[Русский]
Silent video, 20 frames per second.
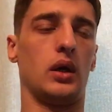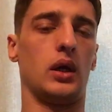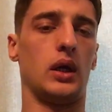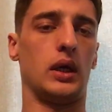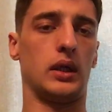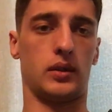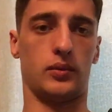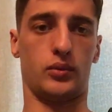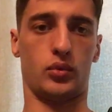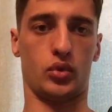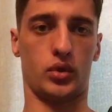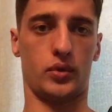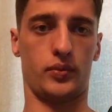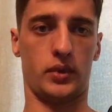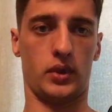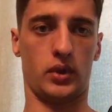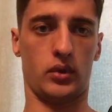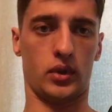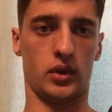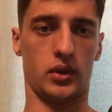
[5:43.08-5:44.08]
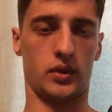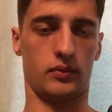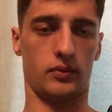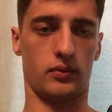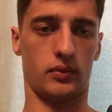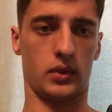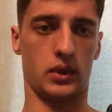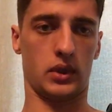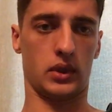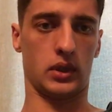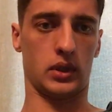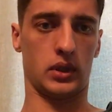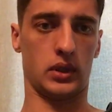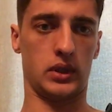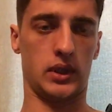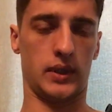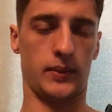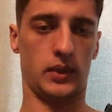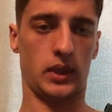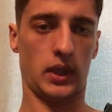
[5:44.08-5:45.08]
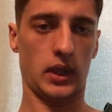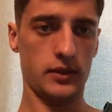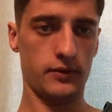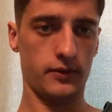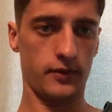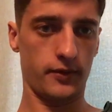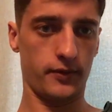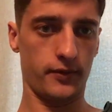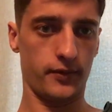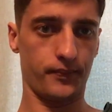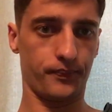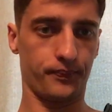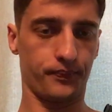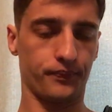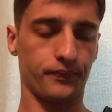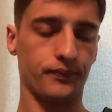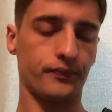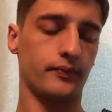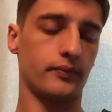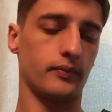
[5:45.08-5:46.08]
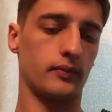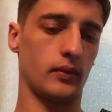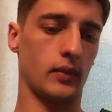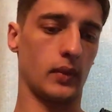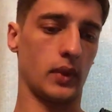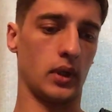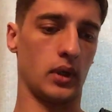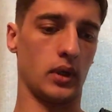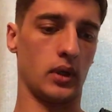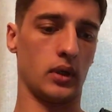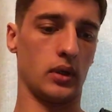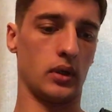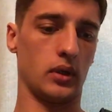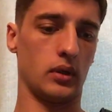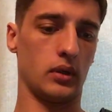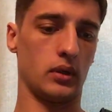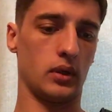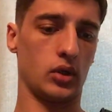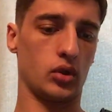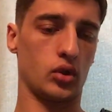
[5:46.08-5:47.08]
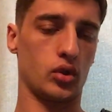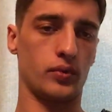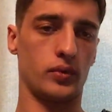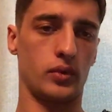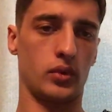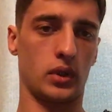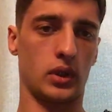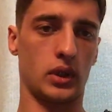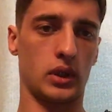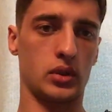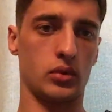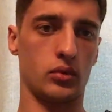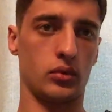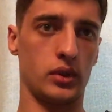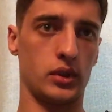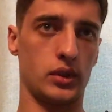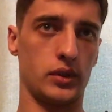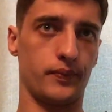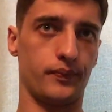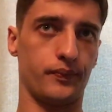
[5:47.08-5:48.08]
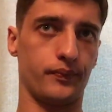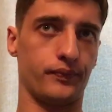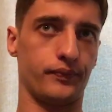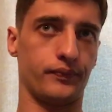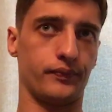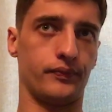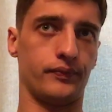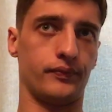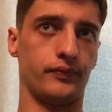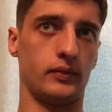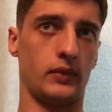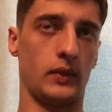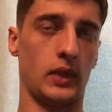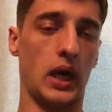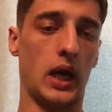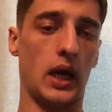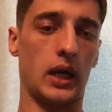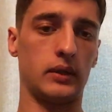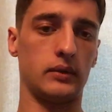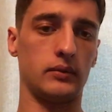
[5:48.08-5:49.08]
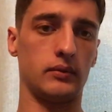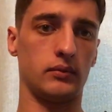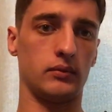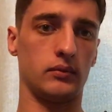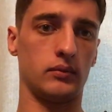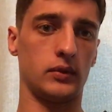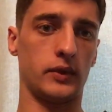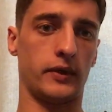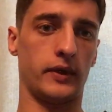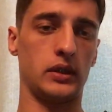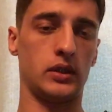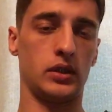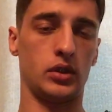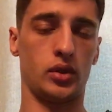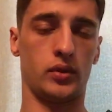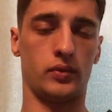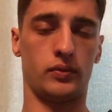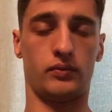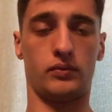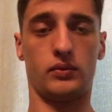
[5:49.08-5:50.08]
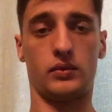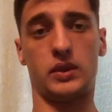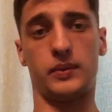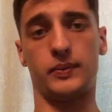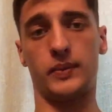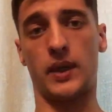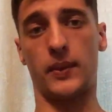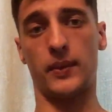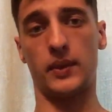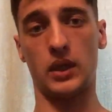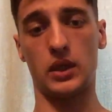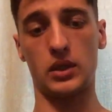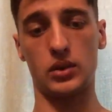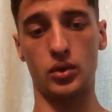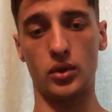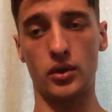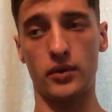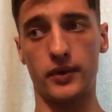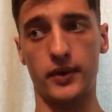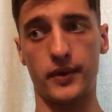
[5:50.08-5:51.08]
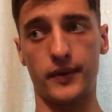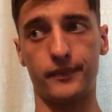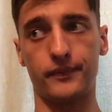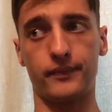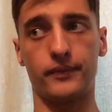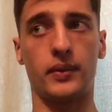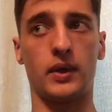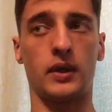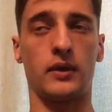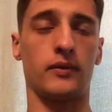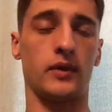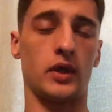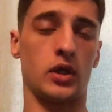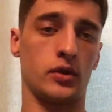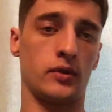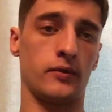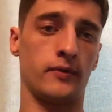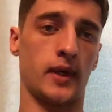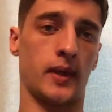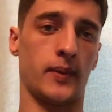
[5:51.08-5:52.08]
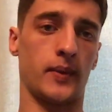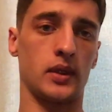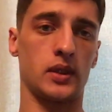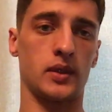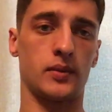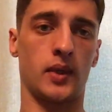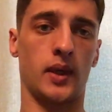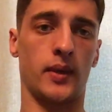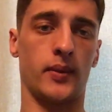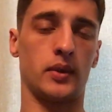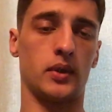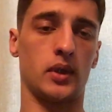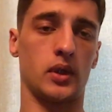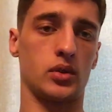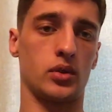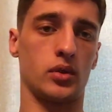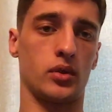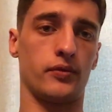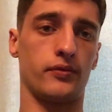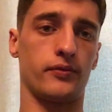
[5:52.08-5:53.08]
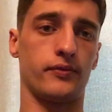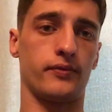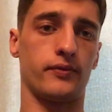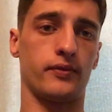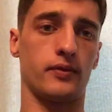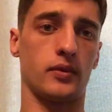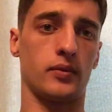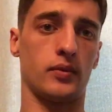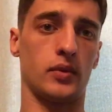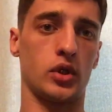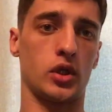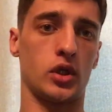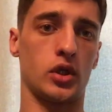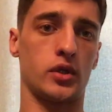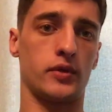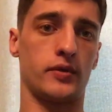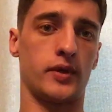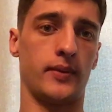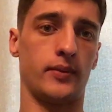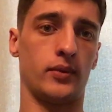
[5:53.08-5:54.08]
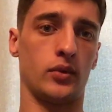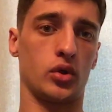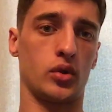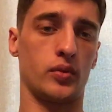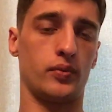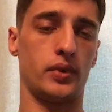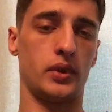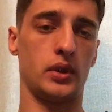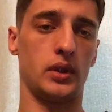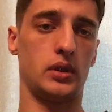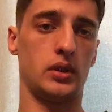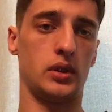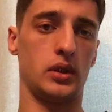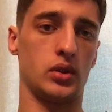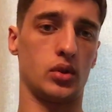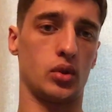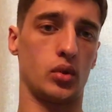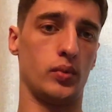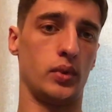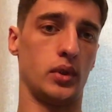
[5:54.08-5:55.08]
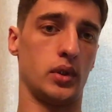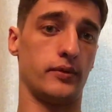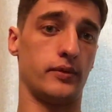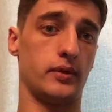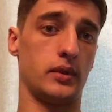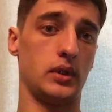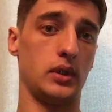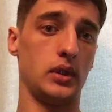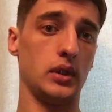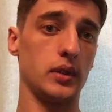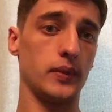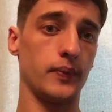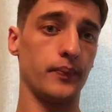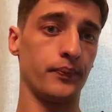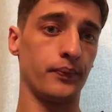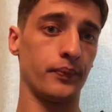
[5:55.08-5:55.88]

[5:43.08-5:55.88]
Это мы уже переходим к теме трансферов. Э, раз уж мы ее коснулись да, давайте начнем с Магомеда Аздоева. По нашей информации, Магомед Аздоев в ближайшее время должен перейти из Рубина в «Зенит»